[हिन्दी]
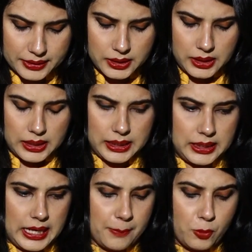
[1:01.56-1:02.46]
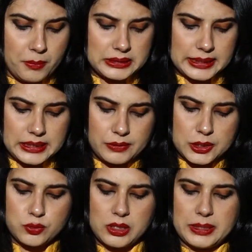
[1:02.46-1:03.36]
पर आपको हम बता दें
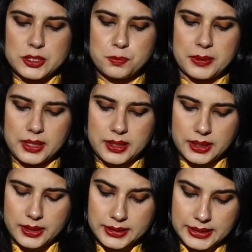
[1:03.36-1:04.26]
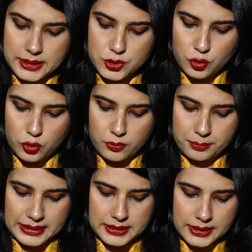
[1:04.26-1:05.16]
वर्चुअल मंच पर ये जो
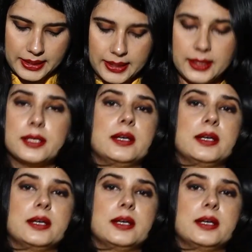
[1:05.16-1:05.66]
बैठक है